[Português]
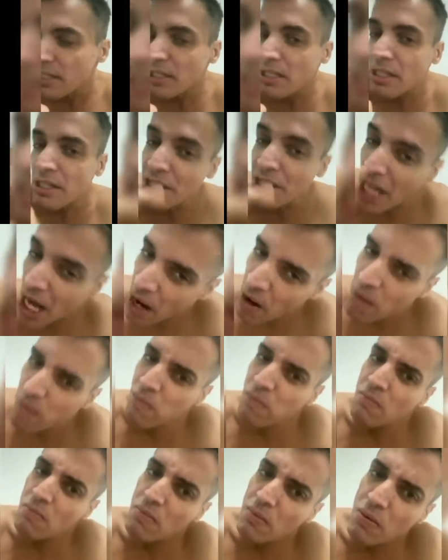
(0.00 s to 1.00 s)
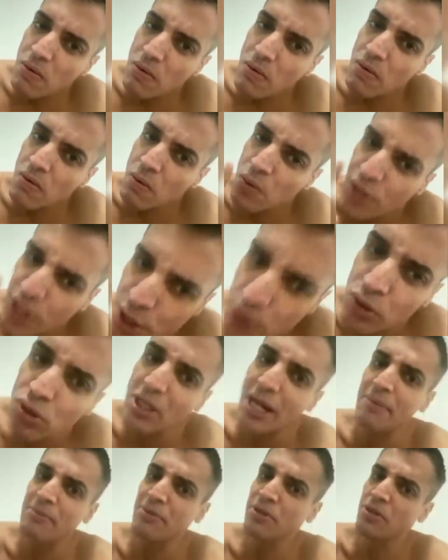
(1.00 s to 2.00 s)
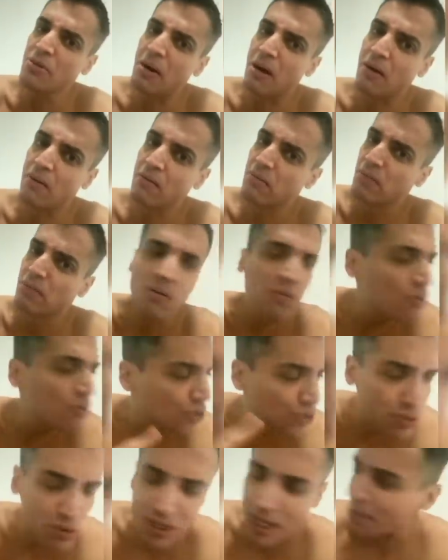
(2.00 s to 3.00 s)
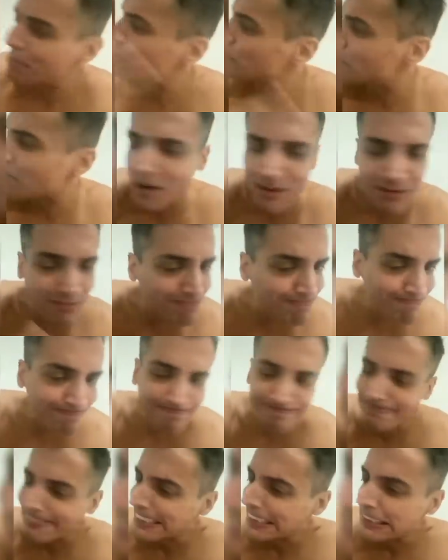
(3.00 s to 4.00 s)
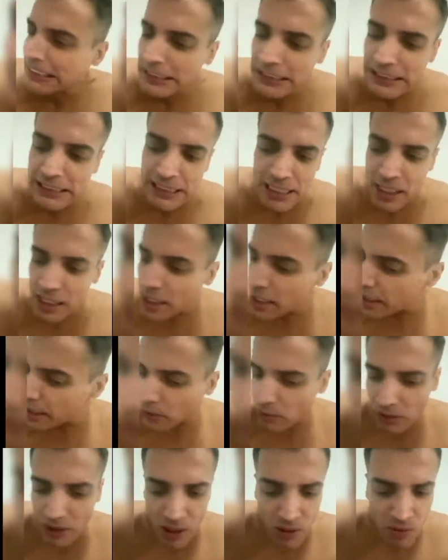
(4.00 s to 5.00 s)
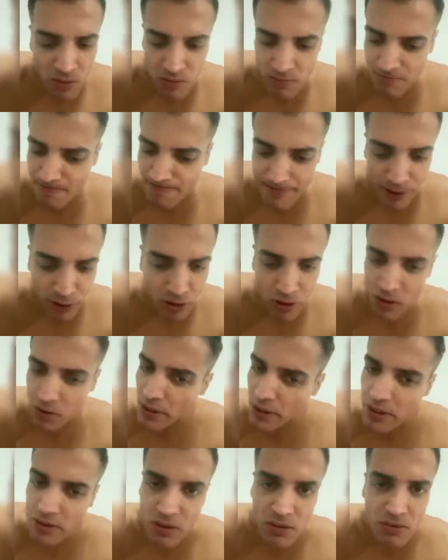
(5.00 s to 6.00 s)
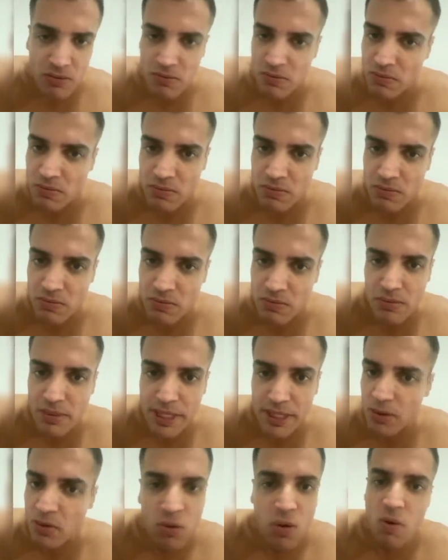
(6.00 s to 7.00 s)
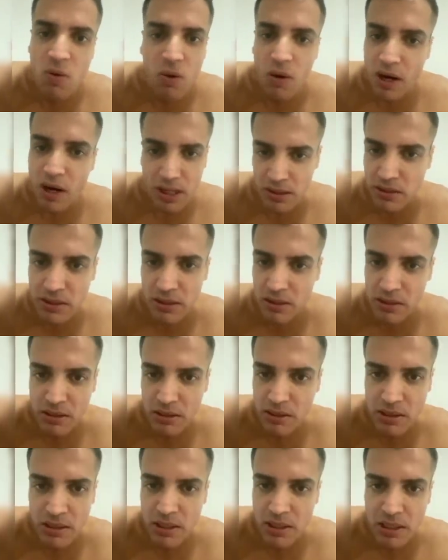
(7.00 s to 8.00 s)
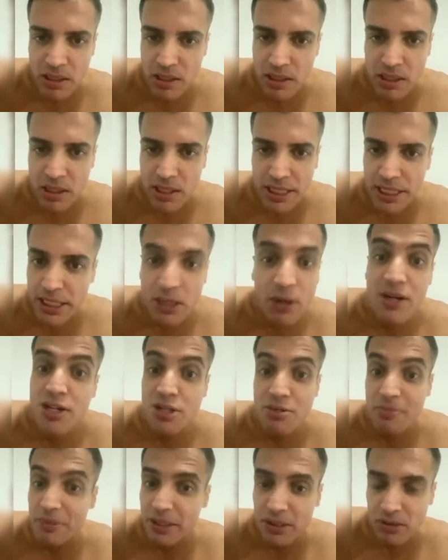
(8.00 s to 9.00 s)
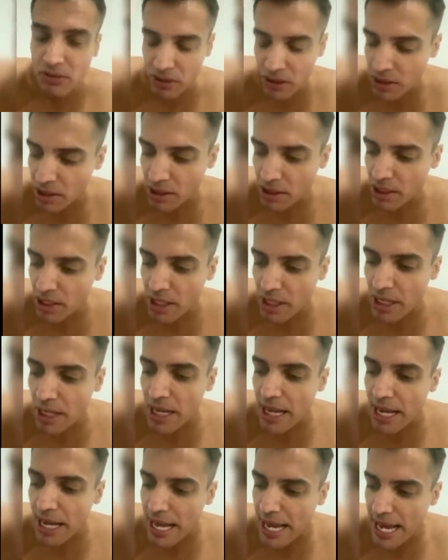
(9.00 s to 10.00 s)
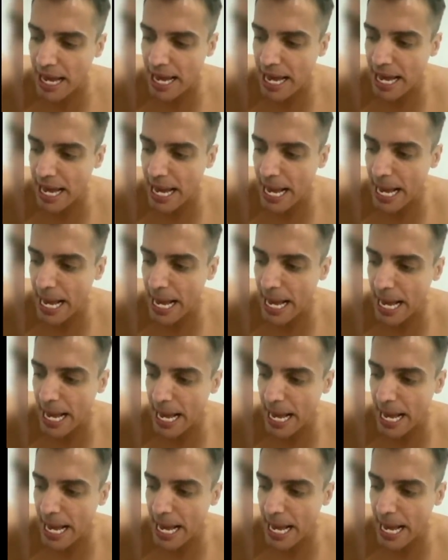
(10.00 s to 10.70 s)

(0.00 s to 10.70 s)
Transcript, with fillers: Não o que usa o caminho do mal. O que usa o caminho do mal, eu não, eu não, eu não, eu não concordo não admito. É...